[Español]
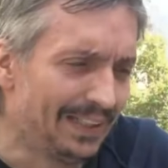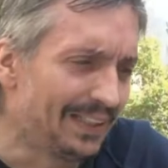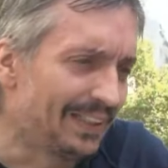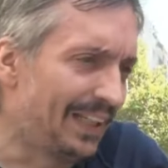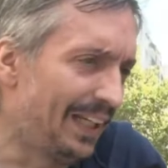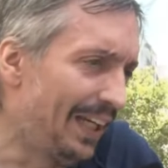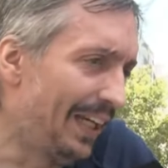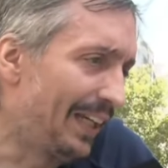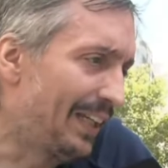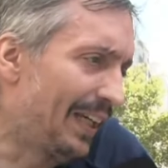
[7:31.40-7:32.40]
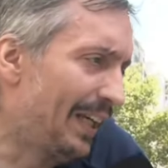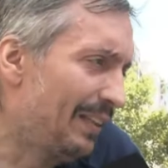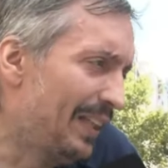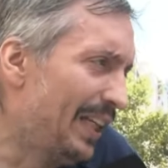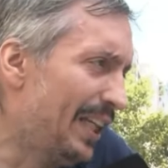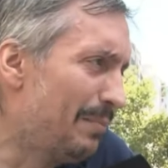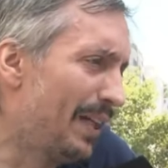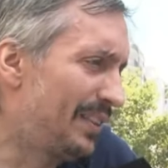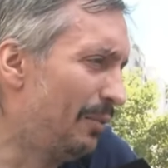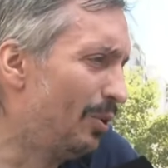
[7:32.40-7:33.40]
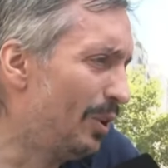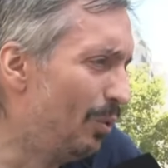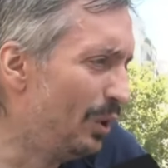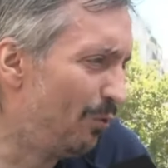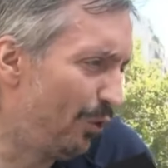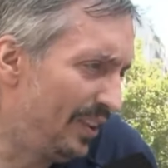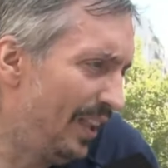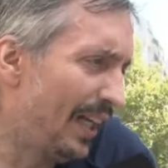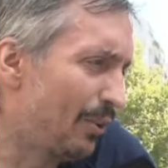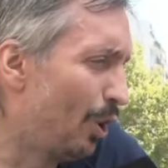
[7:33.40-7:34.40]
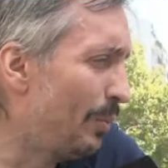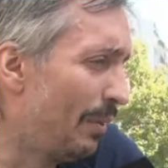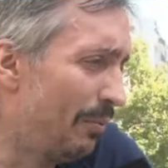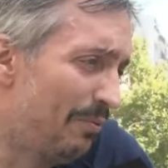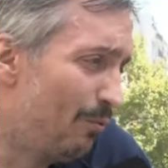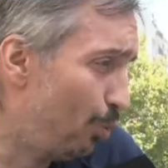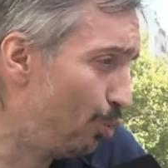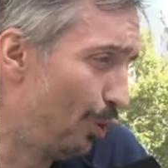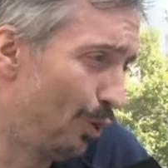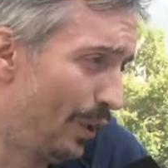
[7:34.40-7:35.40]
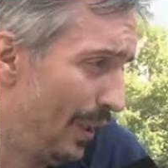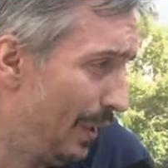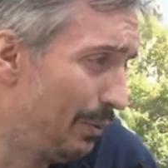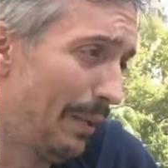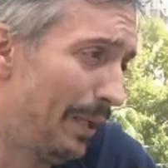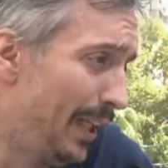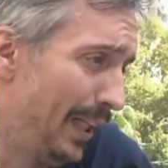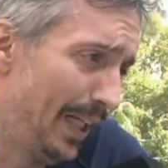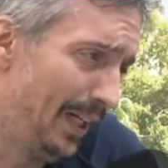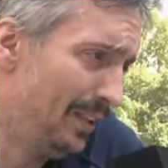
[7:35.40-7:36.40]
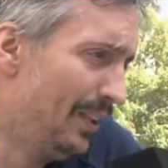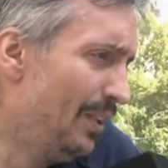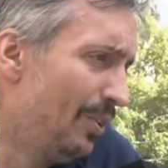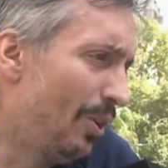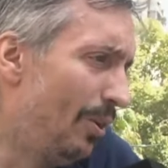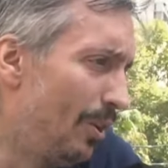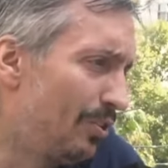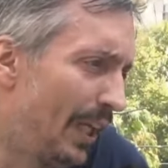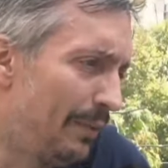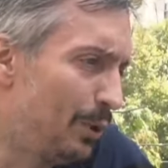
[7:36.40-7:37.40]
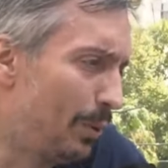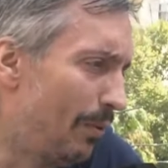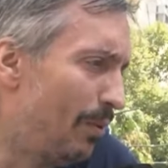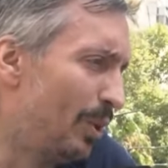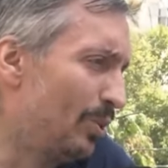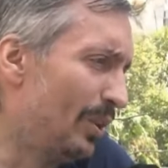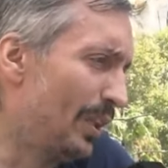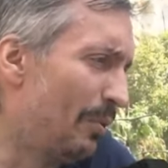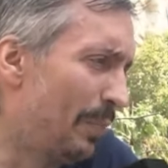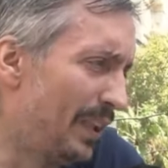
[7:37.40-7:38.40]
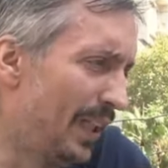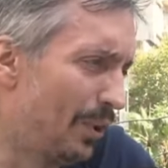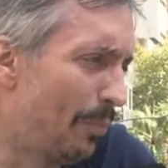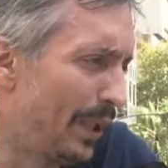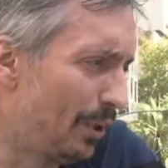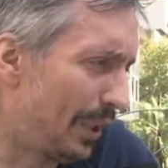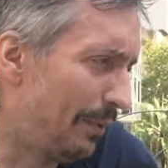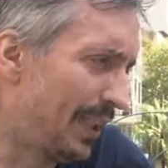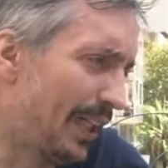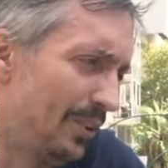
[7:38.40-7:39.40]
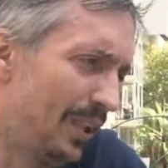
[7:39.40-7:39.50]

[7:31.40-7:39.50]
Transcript: que, de ahí el más se volvió muy difícil, la economía funcionó de una manera, todos lo saben, tuvimos un montón de compañeras y compañeros trabajadores